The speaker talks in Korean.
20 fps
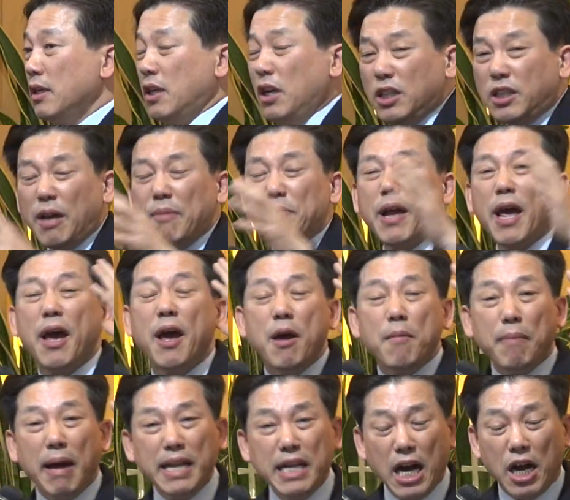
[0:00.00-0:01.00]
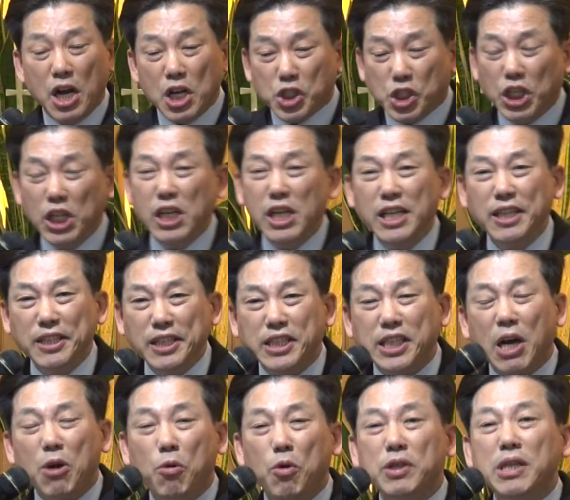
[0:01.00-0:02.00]
그렇기 때문에 만약
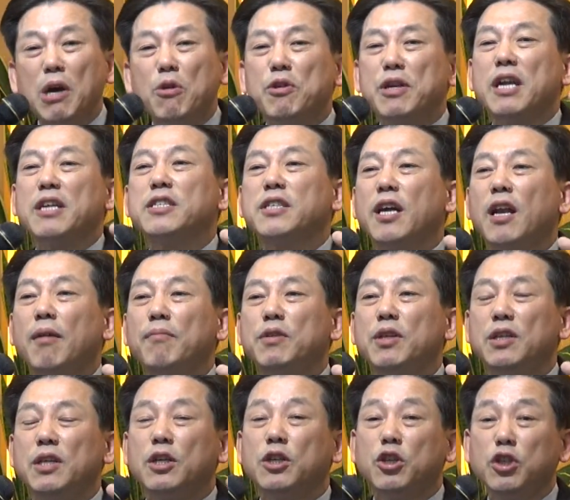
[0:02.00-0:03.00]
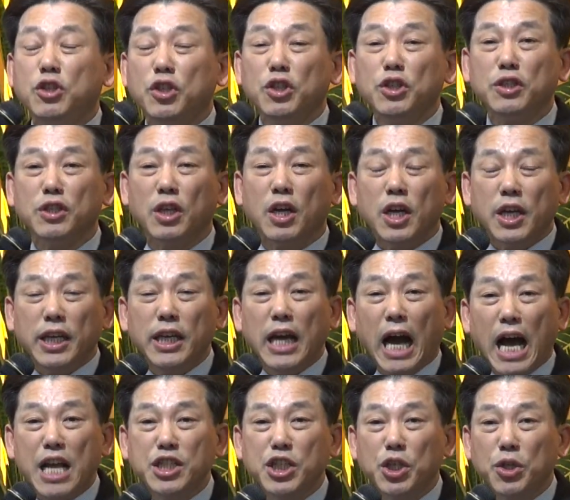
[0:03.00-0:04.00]
진리를 찾고자 원하는 사람들 그들은
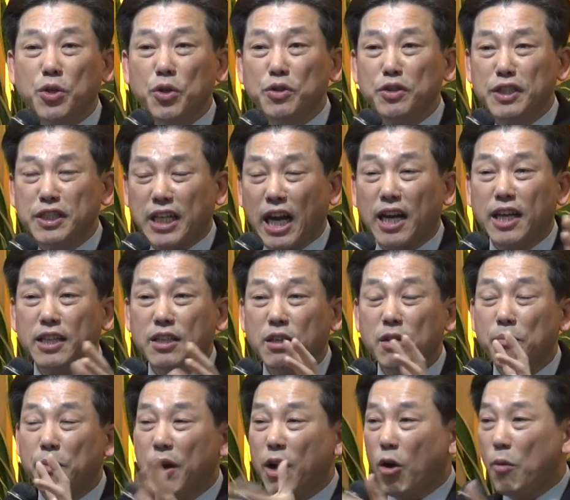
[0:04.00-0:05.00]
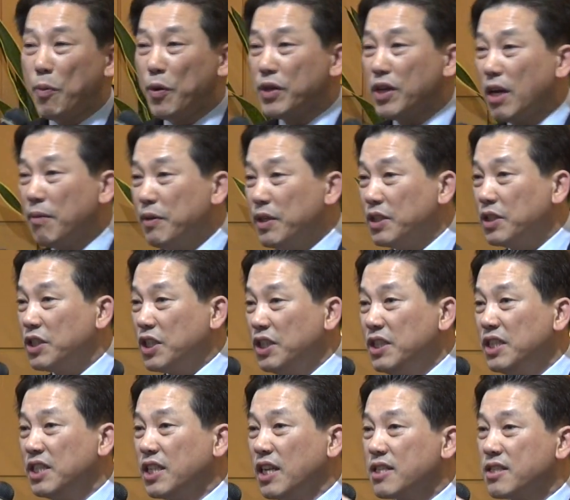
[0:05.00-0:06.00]
이 안식교는 자기들을 뭐라고 보냐면
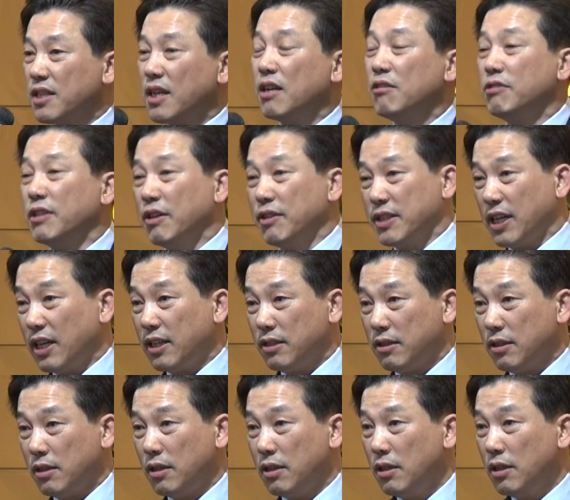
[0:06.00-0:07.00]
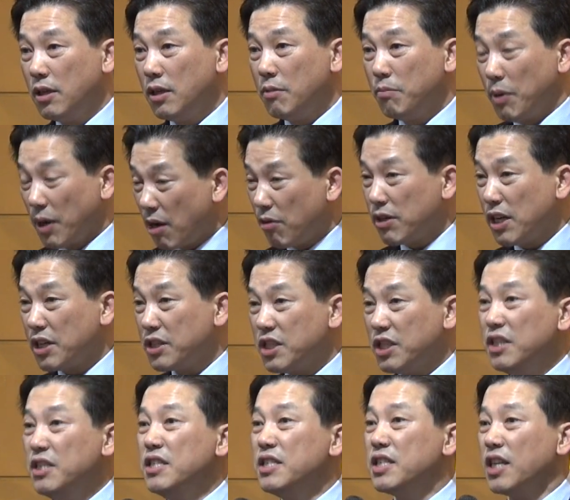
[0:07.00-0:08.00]
진차사라고 그래요. 자기들을 뭐라고 그냐
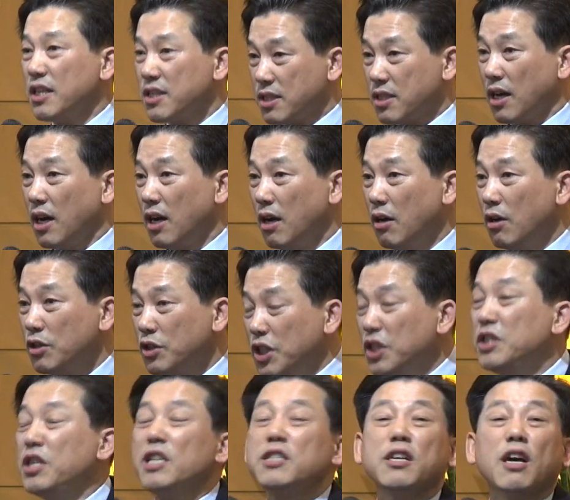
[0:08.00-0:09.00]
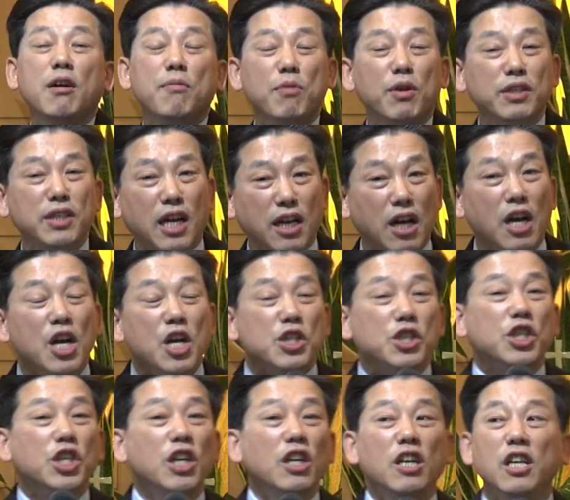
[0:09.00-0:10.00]
진차사. 진차사가 뭐냐면
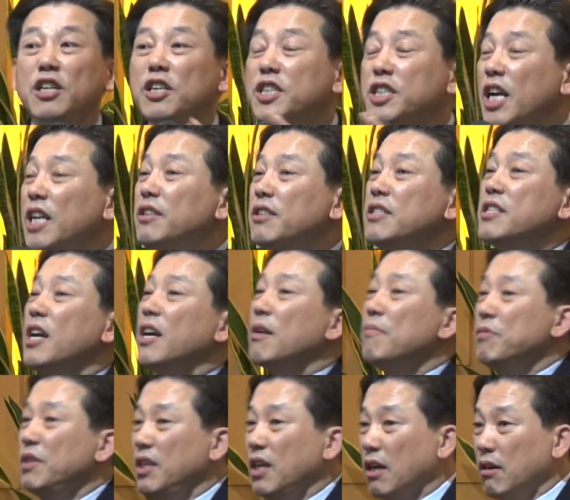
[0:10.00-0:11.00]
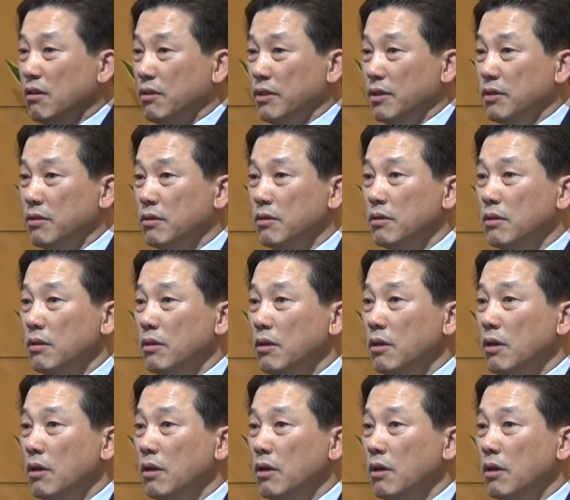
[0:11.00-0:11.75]
진리를 찾는 사람들이라는 거예요.